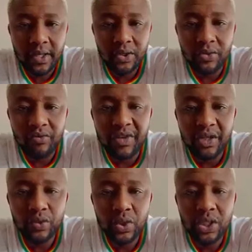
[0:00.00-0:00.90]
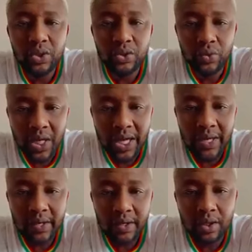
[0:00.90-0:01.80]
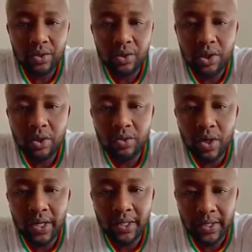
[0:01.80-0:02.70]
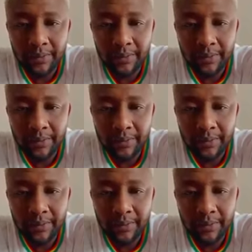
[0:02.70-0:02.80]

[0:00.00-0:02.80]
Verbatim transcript: ce 28 juillet dans le Grand Conakry.